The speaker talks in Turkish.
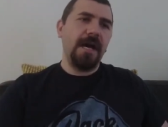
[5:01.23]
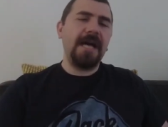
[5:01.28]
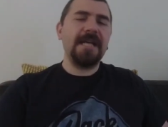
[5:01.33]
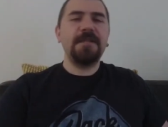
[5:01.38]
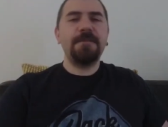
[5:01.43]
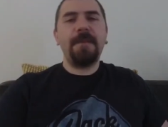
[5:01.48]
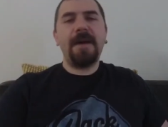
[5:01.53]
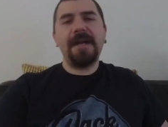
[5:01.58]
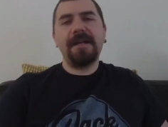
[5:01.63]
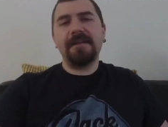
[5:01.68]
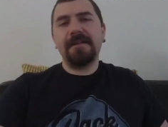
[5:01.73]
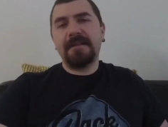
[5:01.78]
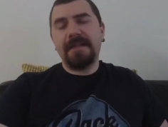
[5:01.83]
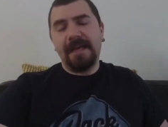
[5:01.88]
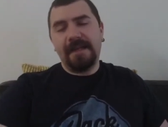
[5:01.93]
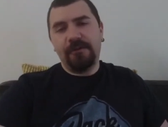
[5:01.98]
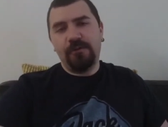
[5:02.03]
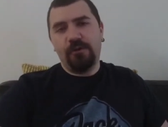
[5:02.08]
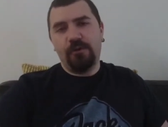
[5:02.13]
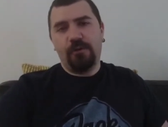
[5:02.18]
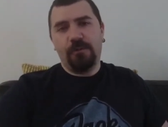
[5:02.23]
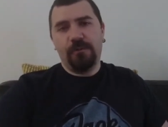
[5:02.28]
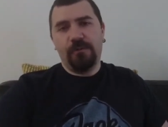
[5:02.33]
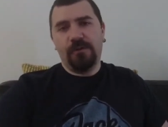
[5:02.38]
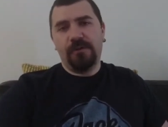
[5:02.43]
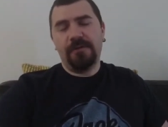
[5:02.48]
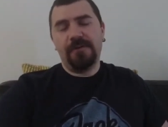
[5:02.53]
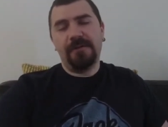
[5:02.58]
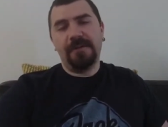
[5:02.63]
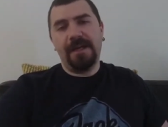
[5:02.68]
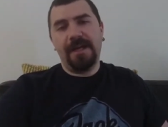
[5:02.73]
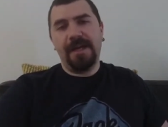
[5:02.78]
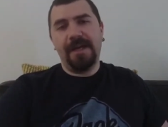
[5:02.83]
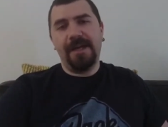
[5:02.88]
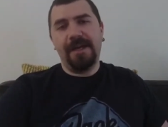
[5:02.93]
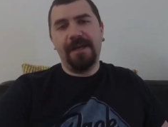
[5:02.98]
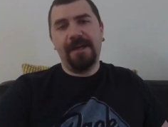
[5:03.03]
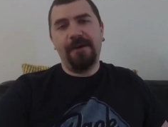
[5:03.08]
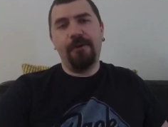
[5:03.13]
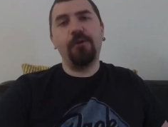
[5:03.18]
Asperger sendromlu
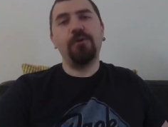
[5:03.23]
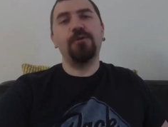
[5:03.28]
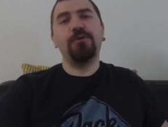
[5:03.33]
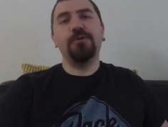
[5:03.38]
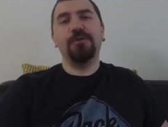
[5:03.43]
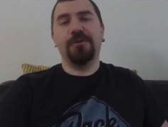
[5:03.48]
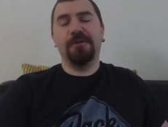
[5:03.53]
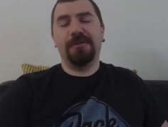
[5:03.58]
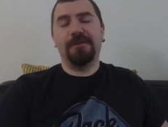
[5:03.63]
e, olduğunu